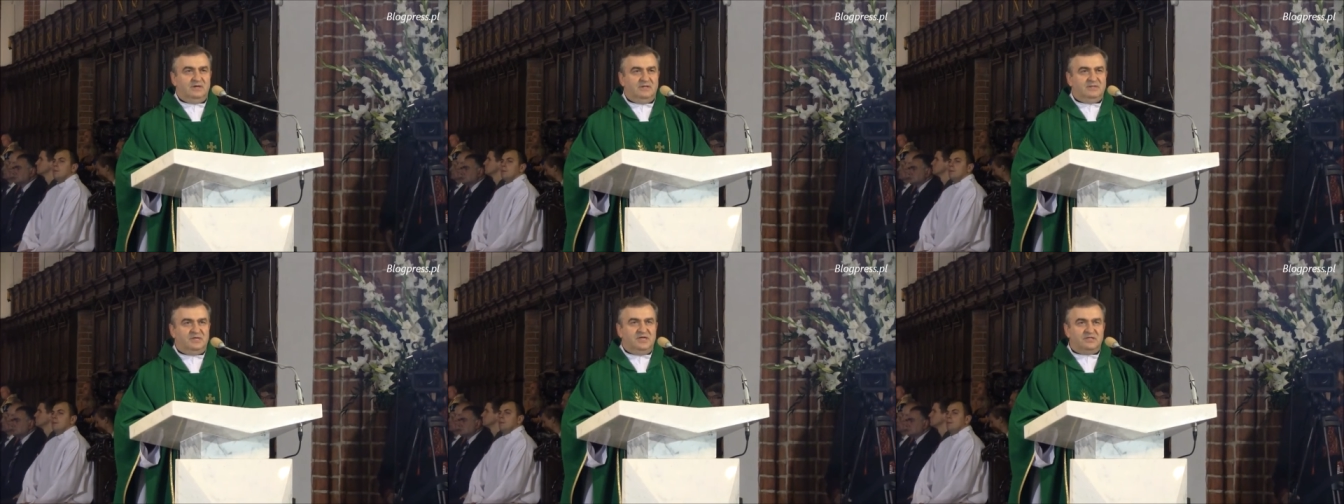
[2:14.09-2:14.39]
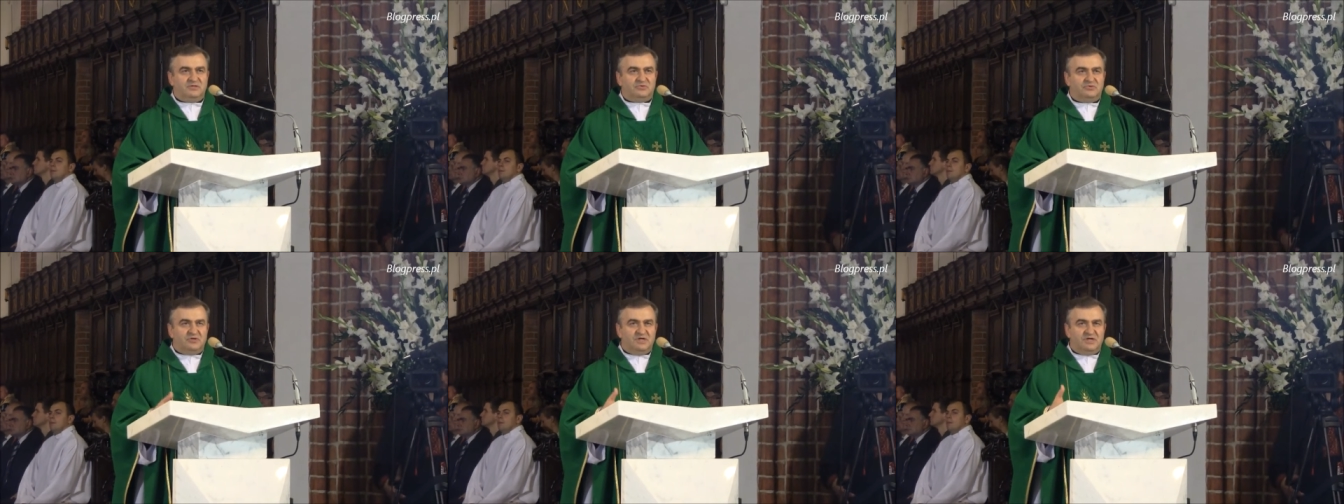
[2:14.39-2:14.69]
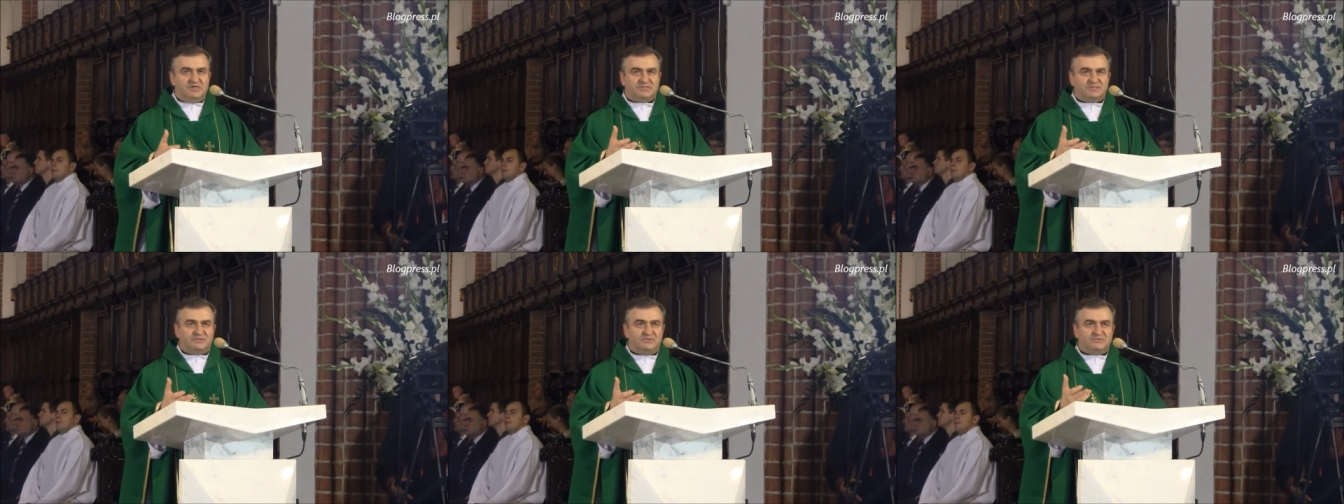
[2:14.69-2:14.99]
ten, który
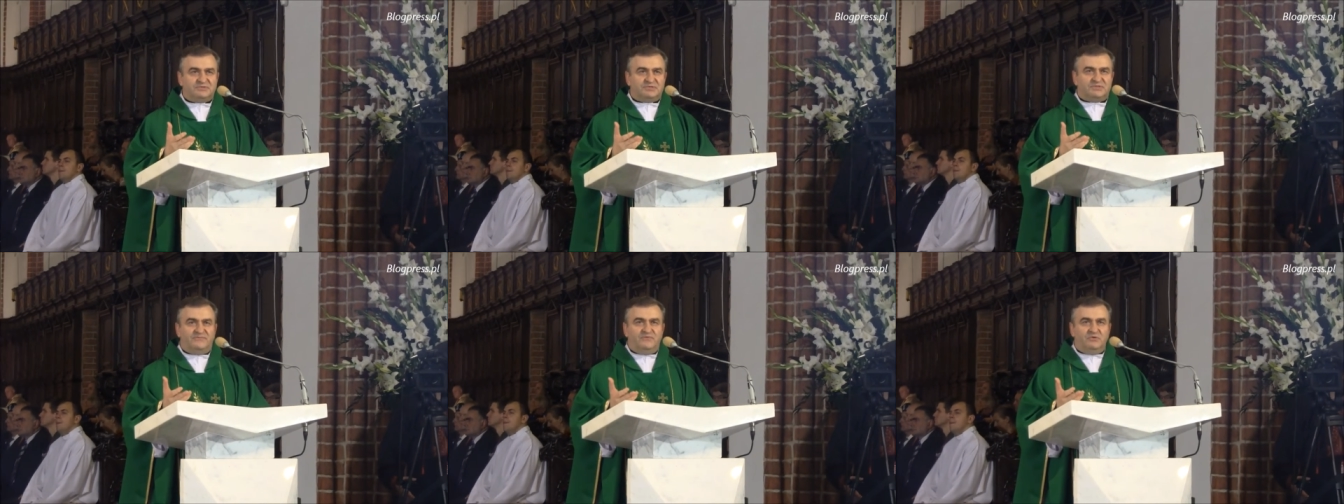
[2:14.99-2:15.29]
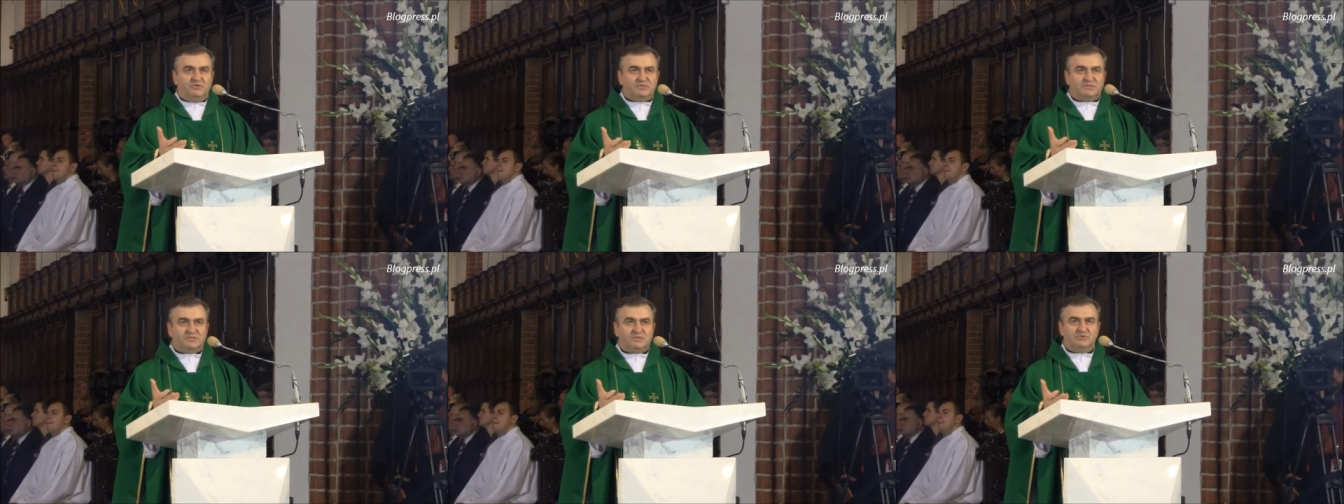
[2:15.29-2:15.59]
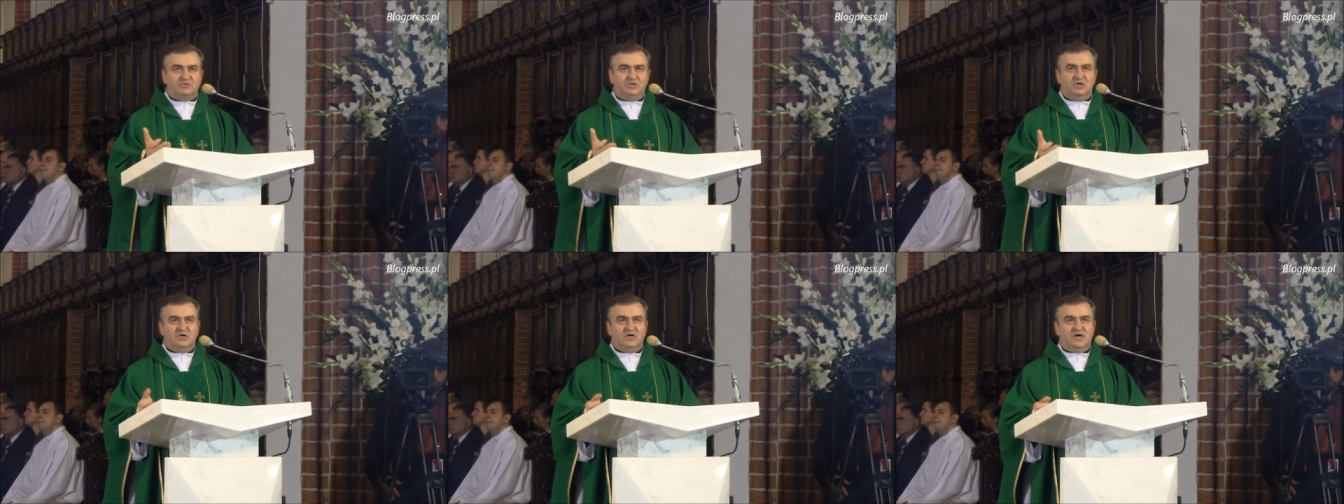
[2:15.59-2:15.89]
jest Stwórcą
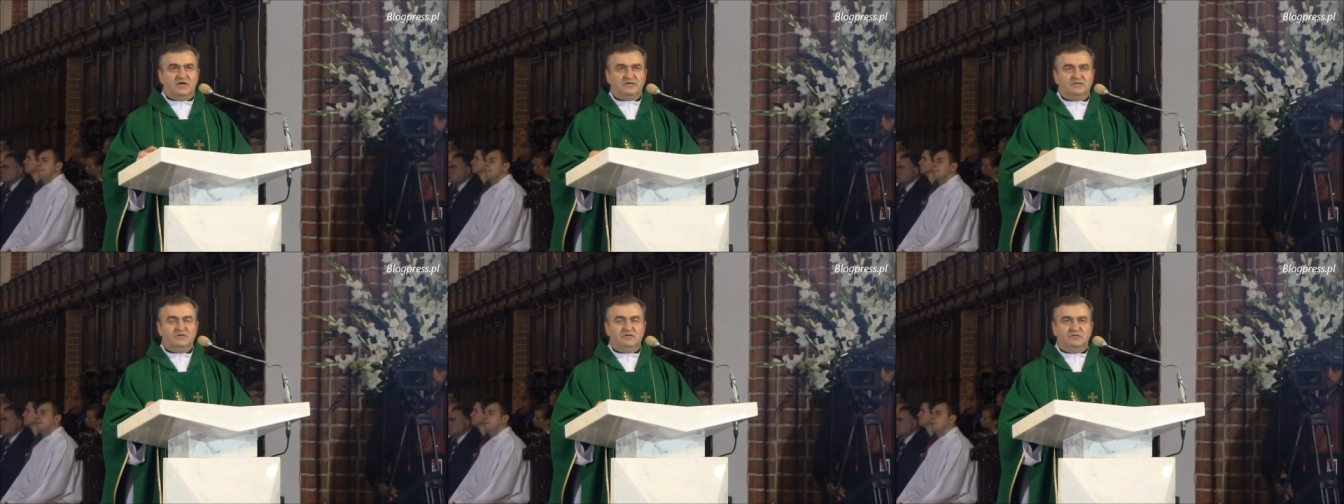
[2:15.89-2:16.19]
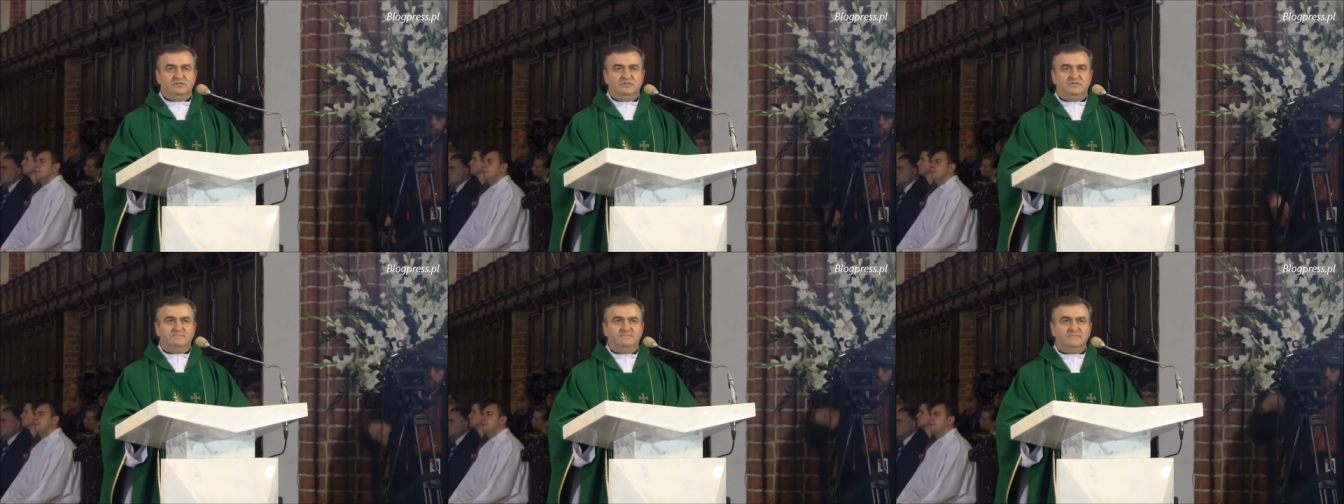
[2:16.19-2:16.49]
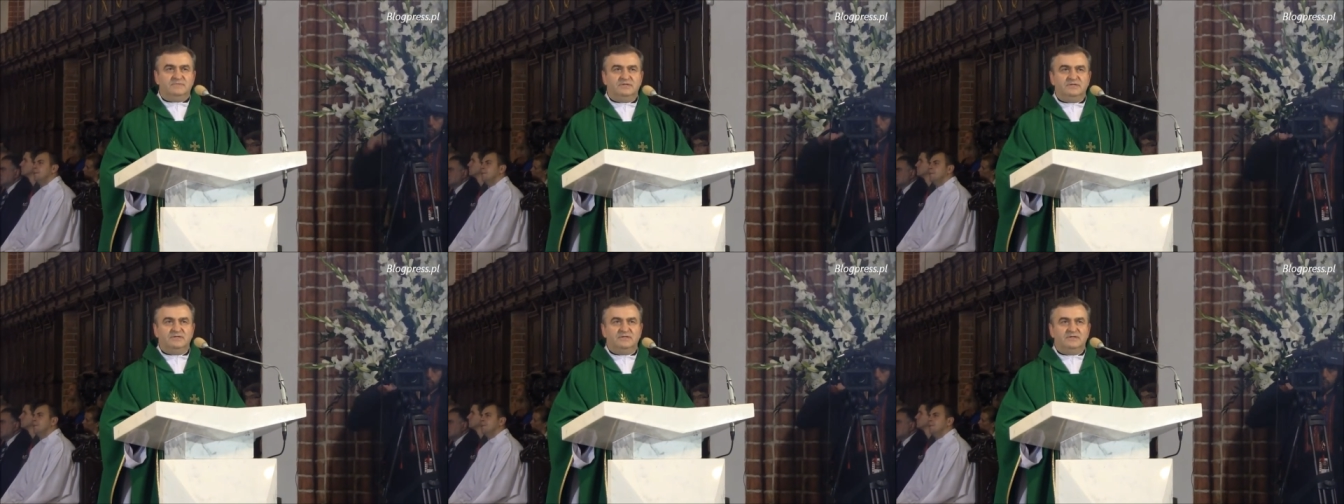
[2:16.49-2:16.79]
nieogarnionym,